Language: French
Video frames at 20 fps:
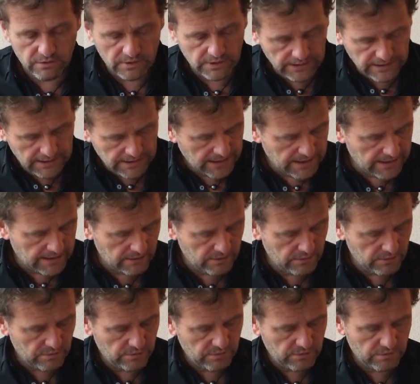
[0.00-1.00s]
et là,
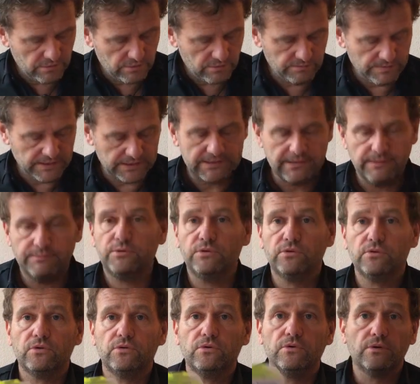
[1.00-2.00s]
ben, c'est
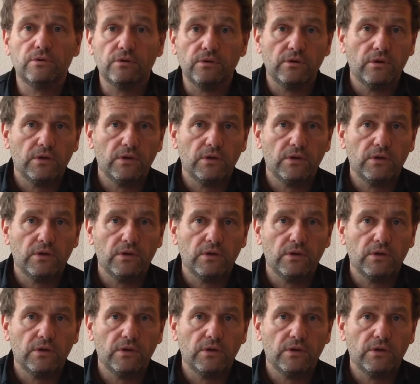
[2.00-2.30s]
plutôt